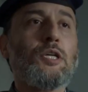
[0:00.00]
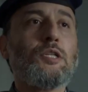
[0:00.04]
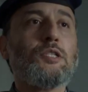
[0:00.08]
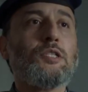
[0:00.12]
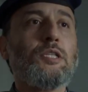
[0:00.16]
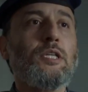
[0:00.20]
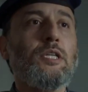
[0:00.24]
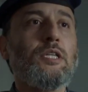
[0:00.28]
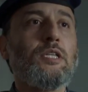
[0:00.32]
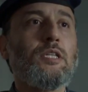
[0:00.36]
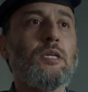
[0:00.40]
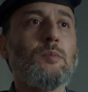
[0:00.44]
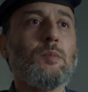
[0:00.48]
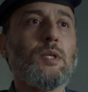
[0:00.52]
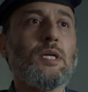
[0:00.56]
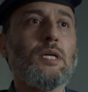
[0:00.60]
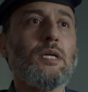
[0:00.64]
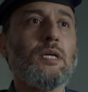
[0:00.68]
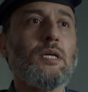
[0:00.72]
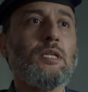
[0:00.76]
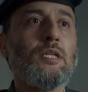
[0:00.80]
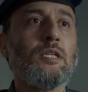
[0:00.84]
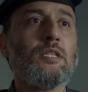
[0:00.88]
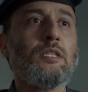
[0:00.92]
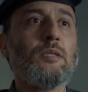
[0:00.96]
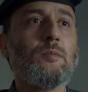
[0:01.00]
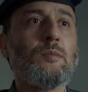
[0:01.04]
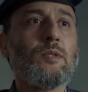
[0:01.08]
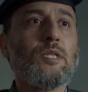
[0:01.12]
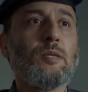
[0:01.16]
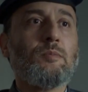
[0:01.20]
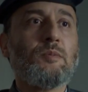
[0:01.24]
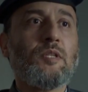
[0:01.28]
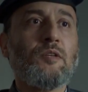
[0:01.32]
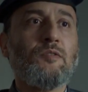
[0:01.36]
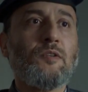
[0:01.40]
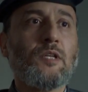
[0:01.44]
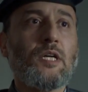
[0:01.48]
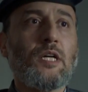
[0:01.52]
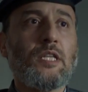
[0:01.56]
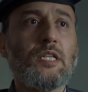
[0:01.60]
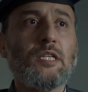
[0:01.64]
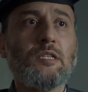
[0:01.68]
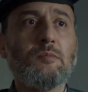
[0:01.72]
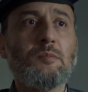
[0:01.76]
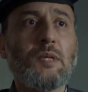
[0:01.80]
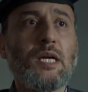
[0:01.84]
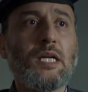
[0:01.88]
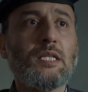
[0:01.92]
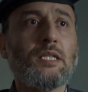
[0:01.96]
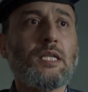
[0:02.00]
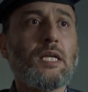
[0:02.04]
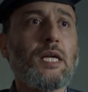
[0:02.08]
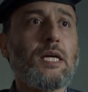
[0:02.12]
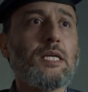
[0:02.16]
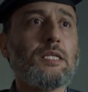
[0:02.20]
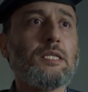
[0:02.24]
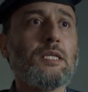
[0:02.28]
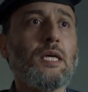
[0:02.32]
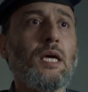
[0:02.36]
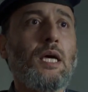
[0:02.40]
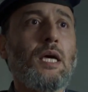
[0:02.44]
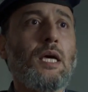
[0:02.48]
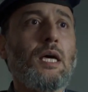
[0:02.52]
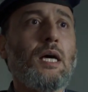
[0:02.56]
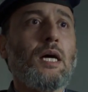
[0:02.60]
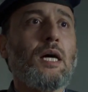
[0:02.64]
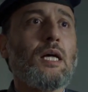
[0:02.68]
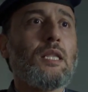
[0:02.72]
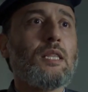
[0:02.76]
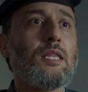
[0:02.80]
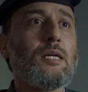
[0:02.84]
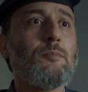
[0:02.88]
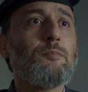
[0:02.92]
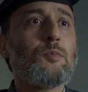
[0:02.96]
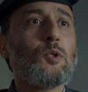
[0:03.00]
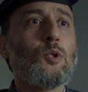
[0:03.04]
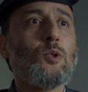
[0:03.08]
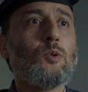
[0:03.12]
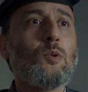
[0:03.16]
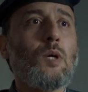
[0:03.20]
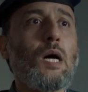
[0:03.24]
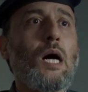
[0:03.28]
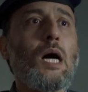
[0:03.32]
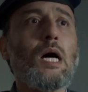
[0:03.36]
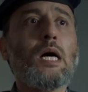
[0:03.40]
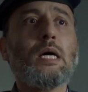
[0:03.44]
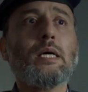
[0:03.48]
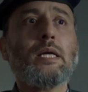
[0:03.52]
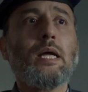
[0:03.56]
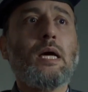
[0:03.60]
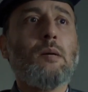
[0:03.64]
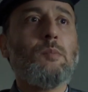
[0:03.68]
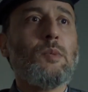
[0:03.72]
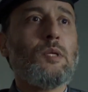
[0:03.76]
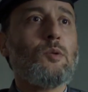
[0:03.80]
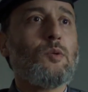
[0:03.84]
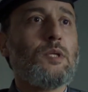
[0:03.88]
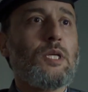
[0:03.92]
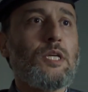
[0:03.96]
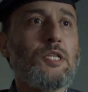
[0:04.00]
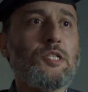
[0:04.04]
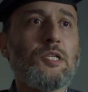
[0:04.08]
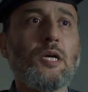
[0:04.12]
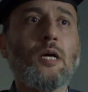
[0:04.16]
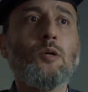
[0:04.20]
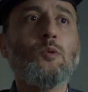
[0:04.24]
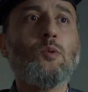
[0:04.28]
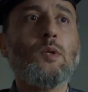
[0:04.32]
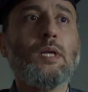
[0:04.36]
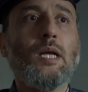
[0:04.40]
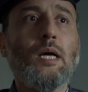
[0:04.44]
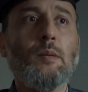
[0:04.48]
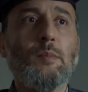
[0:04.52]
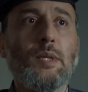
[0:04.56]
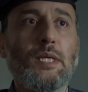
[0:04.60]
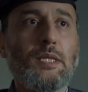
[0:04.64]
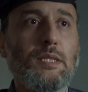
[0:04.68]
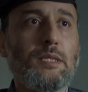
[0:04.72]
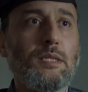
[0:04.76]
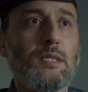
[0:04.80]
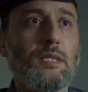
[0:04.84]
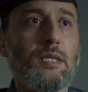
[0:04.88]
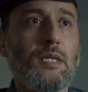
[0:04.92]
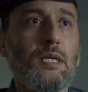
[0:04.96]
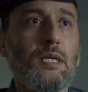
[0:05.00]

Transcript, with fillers: الشخص حينما يتم ضبطه في قضية مخدرات الضبط هو آخر عمل وليس أول عمل